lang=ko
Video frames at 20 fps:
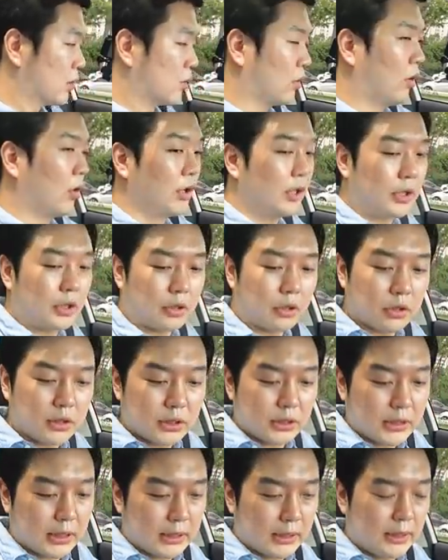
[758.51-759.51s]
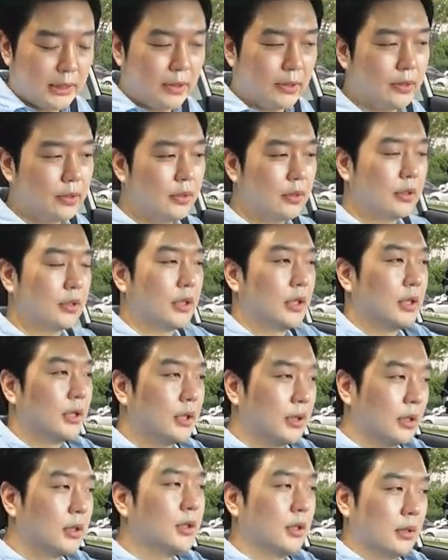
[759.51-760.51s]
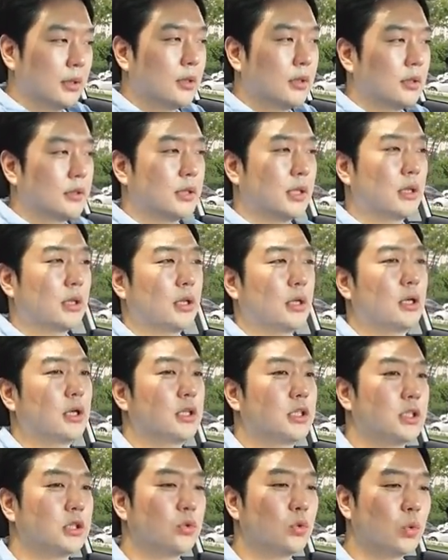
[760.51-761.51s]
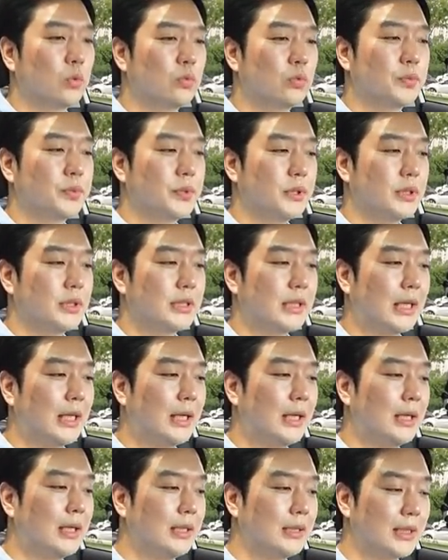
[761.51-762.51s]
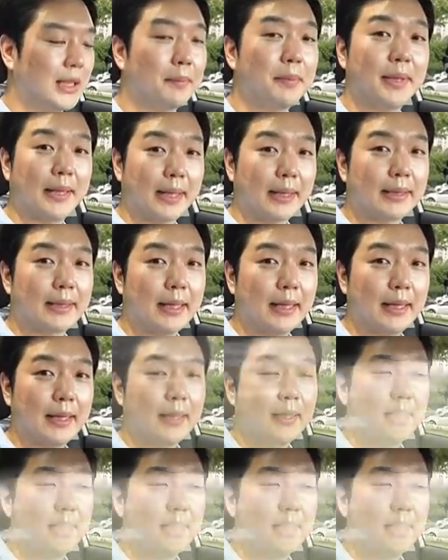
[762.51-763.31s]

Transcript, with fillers: 거의 느껴지지 않아요. 예. 상당히 진동 부분을 잘 잡아냈다.